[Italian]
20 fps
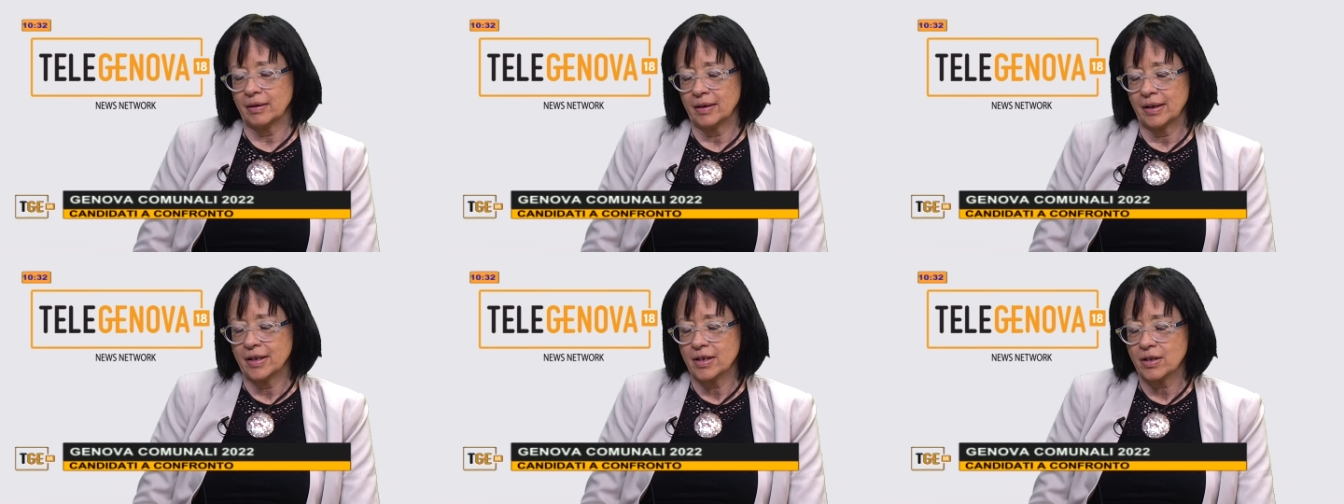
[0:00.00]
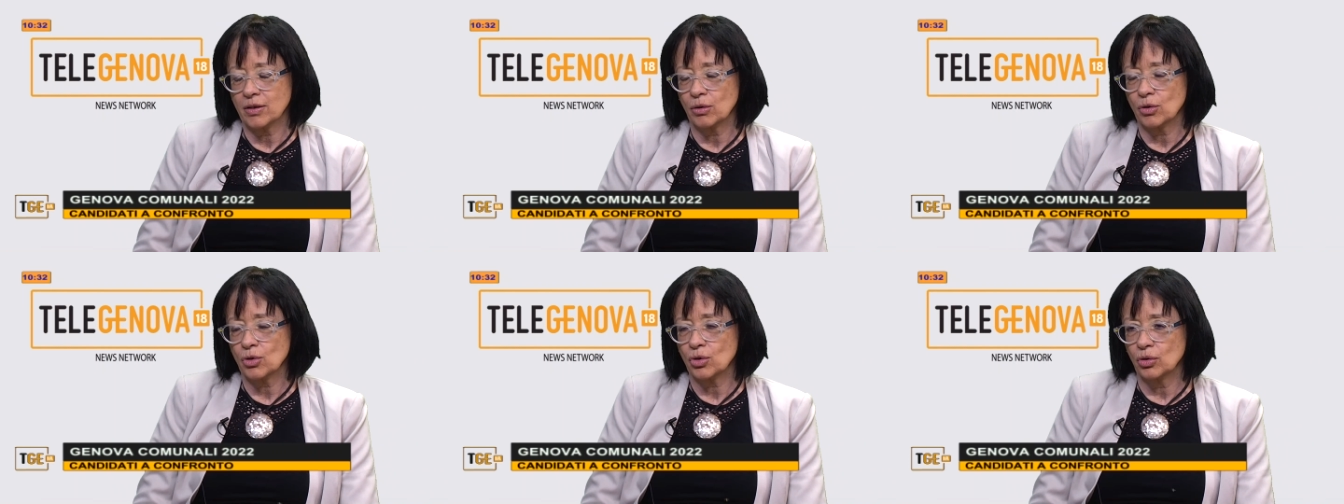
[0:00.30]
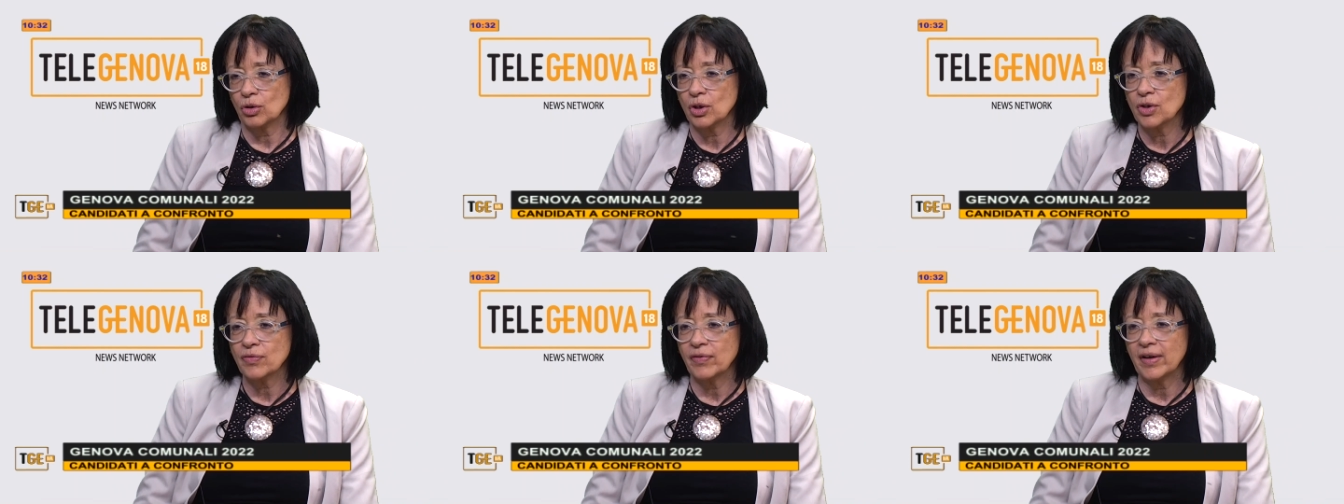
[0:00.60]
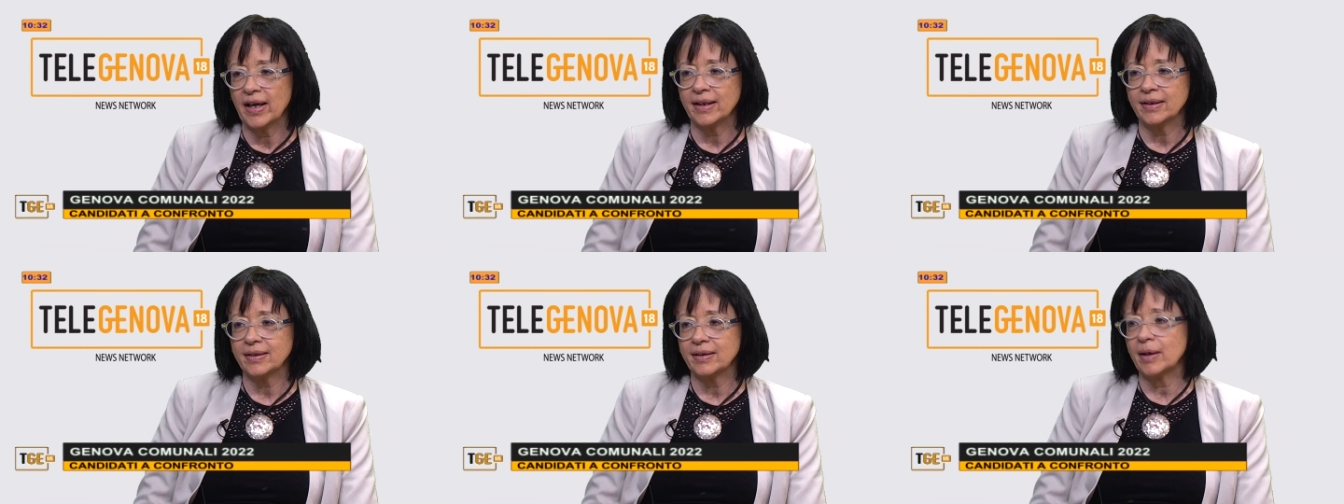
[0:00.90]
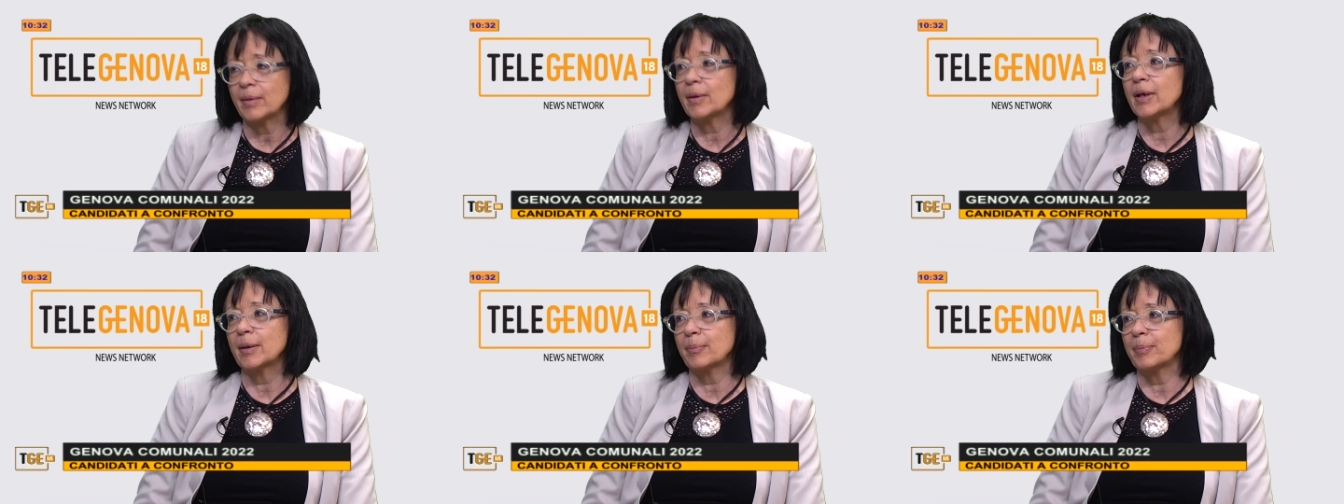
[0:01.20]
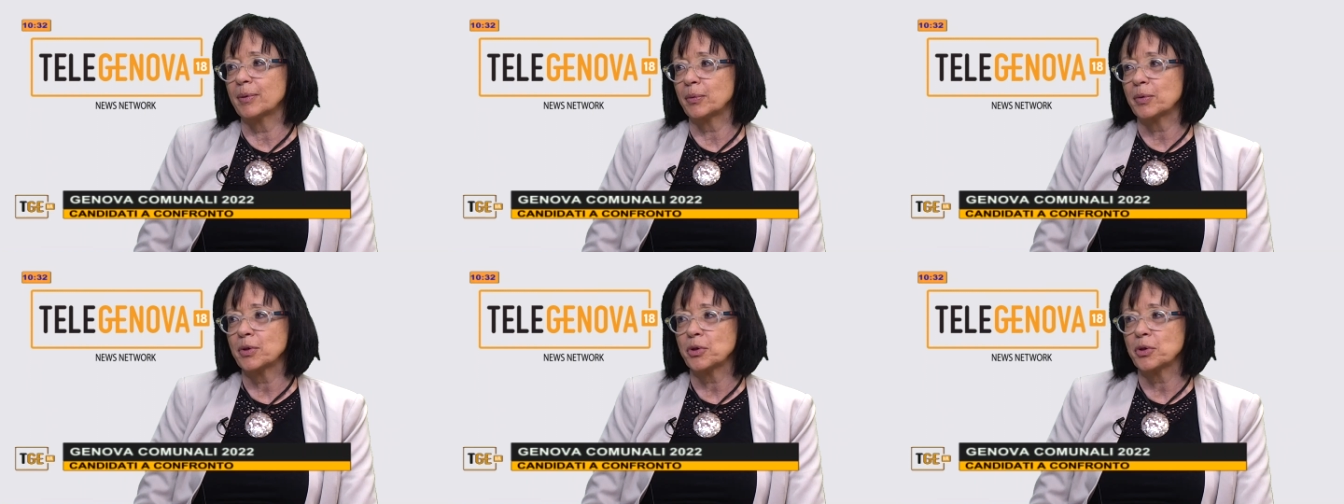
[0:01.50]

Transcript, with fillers: ne esco soddisfatta e per